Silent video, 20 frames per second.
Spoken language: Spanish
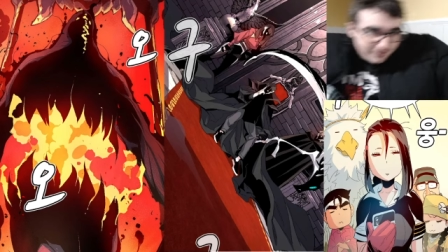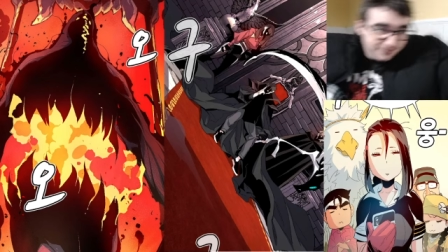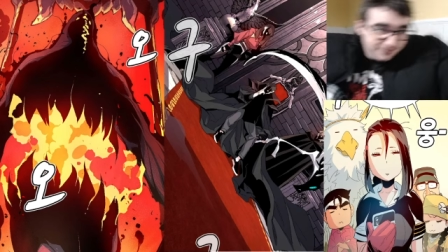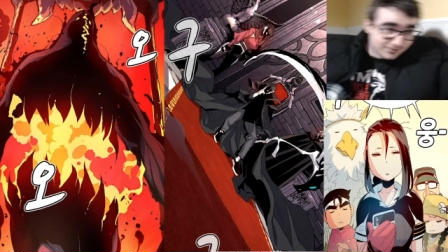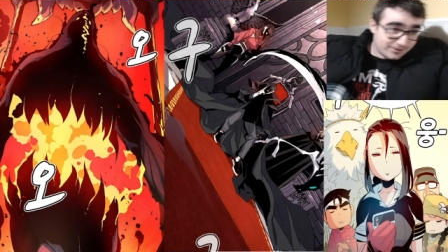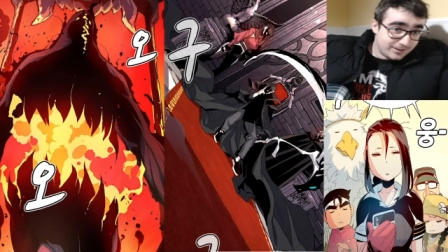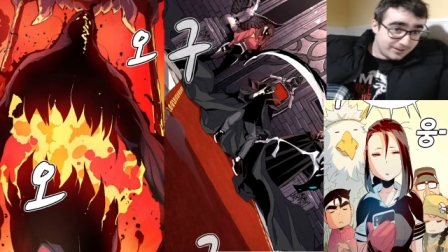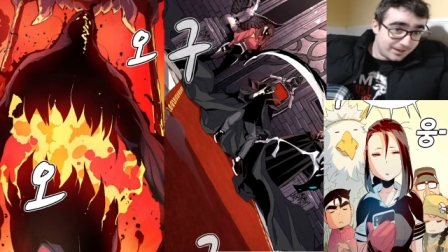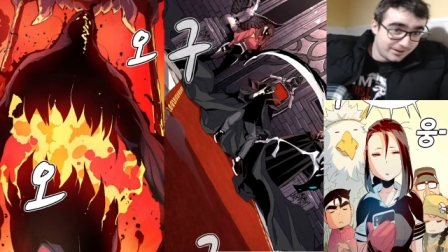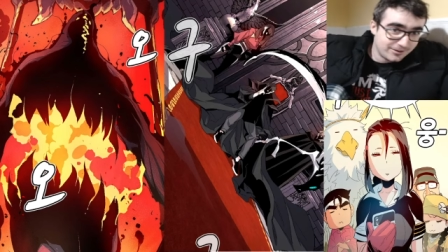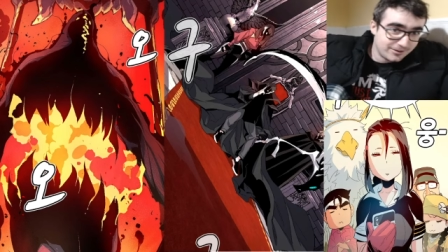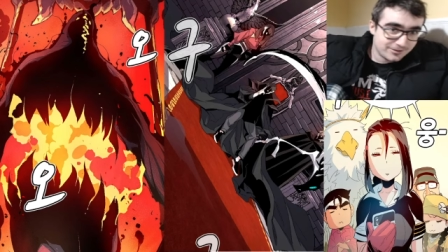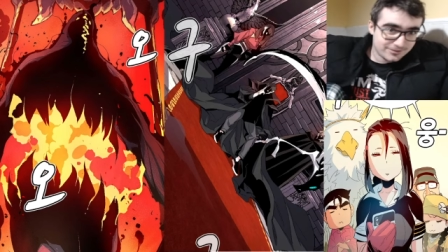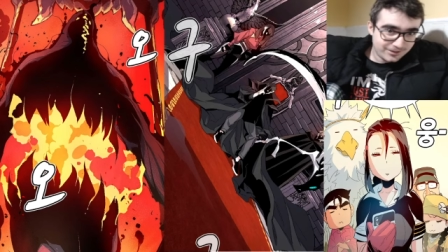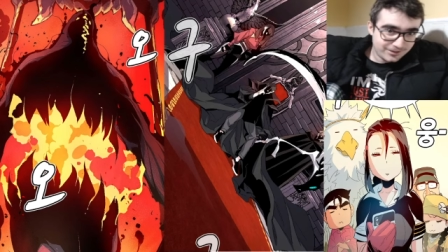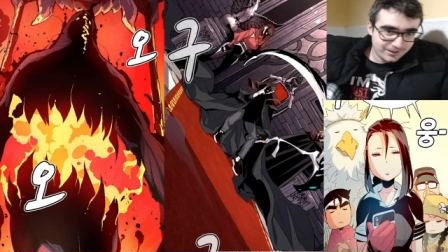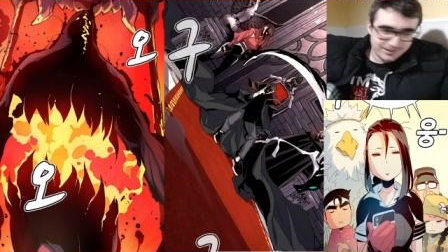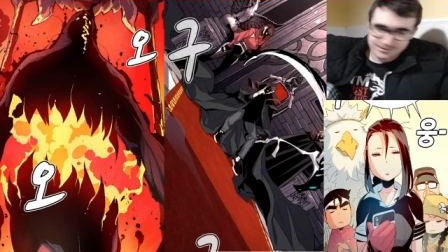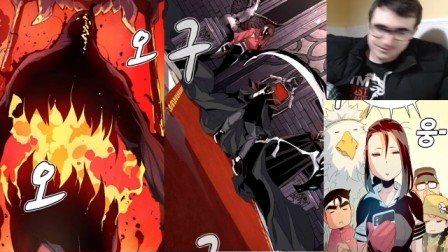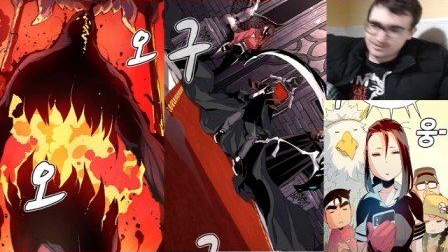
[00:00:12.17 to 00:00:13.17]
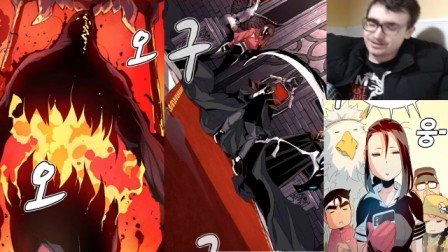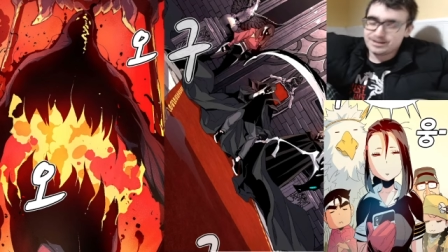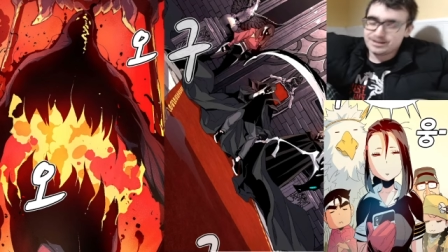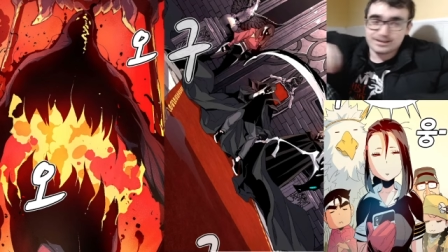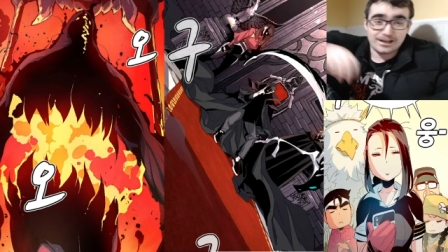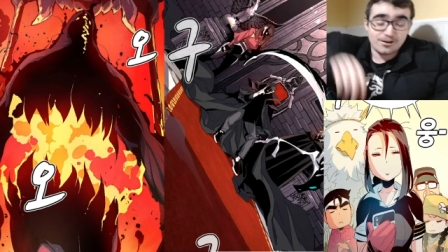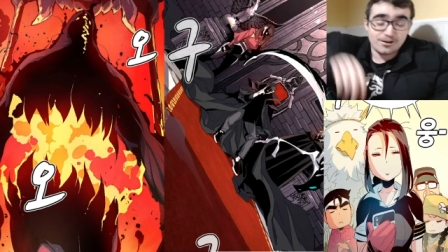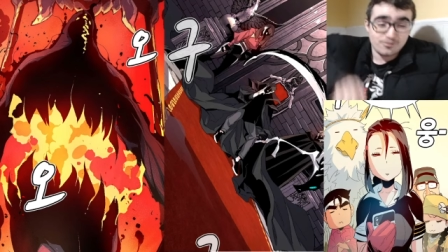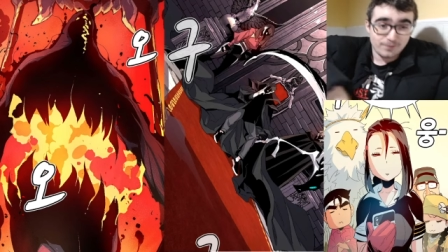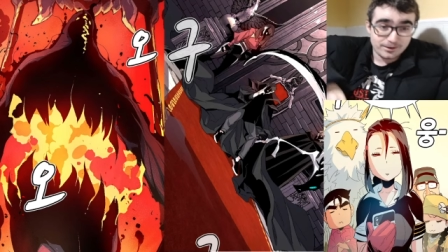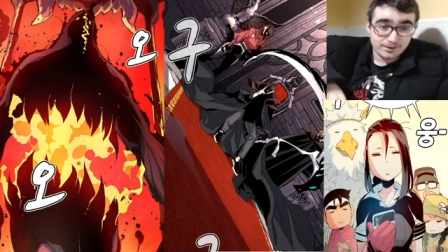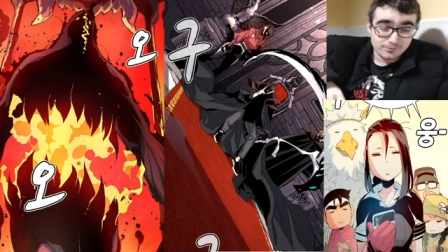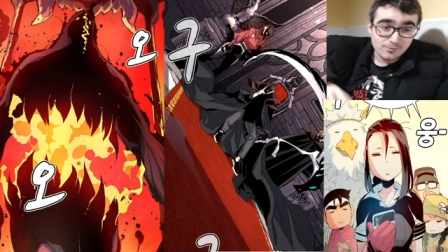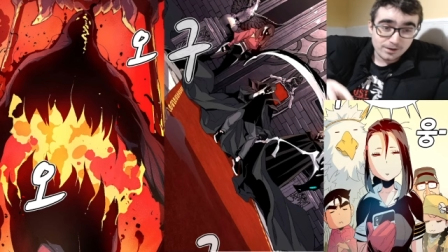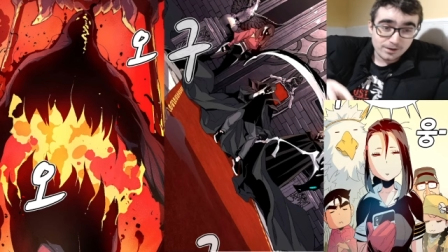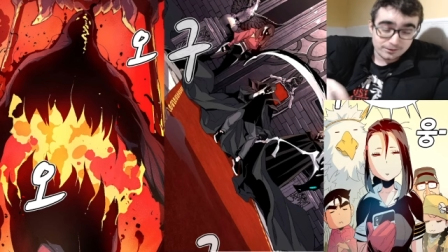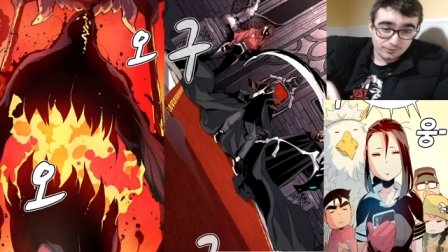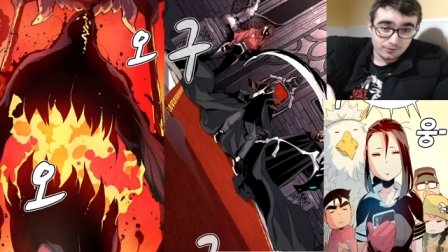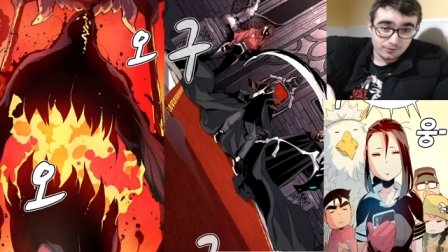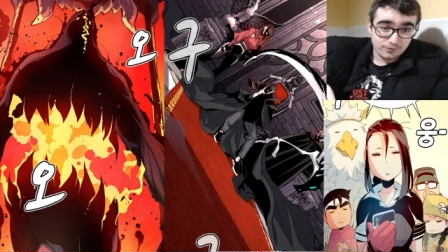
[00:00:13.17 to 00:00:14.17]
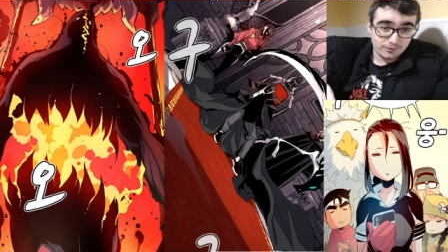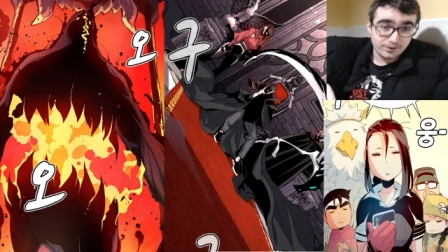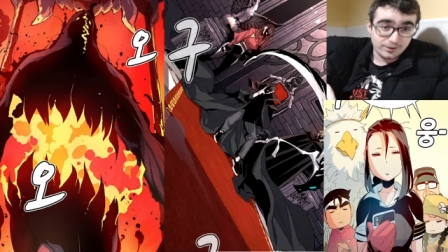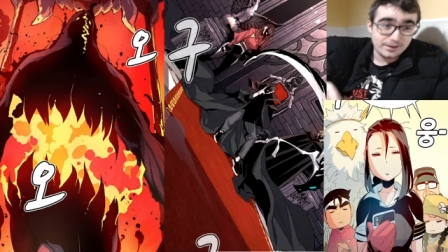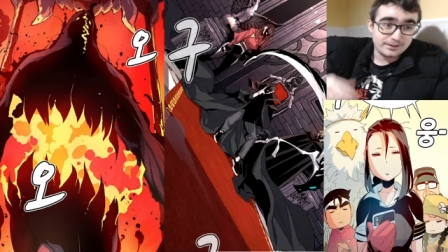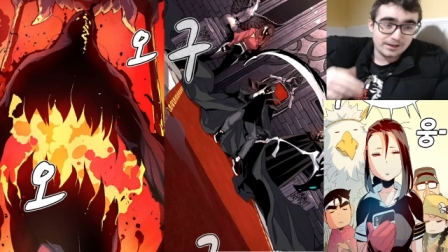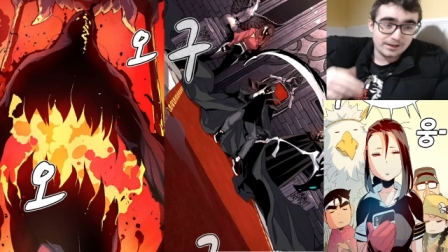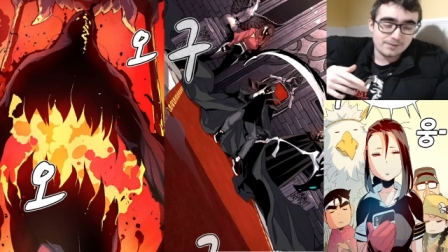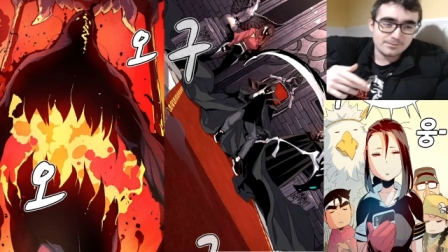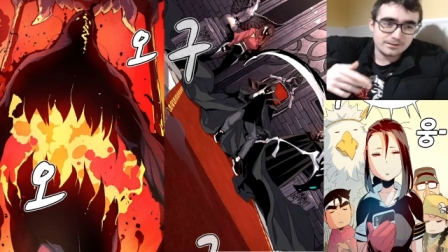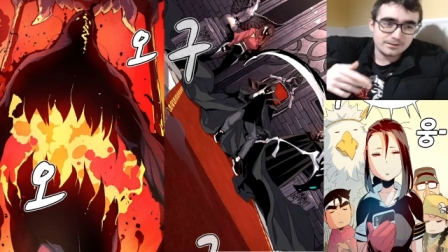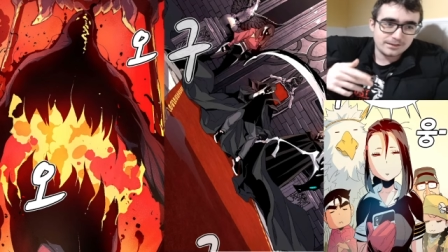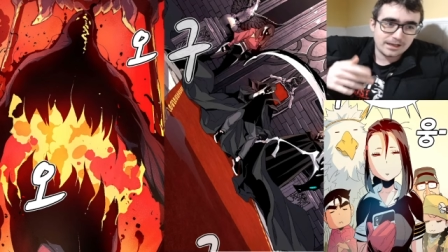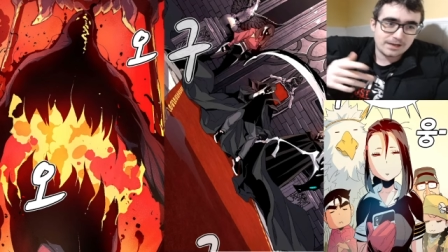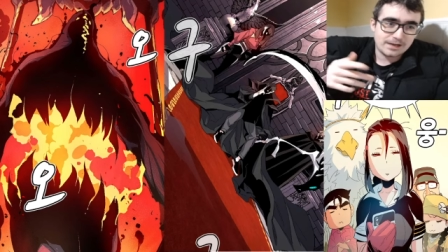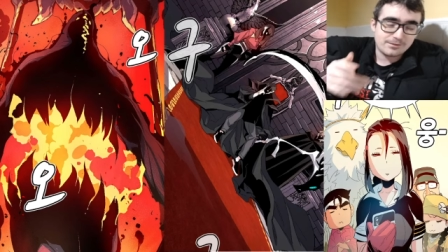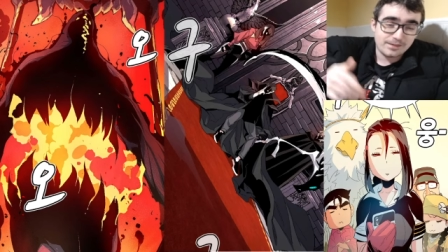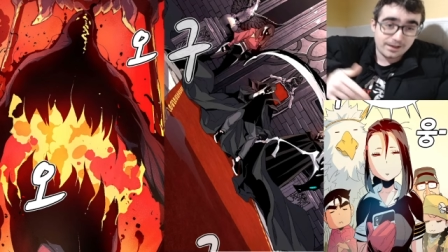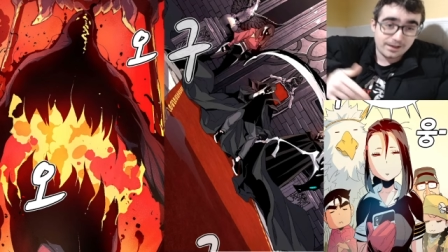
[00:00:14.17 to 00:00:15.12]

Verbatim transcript: el solitario. Sí, sí, el que no va nunca solo y literalmente acaba de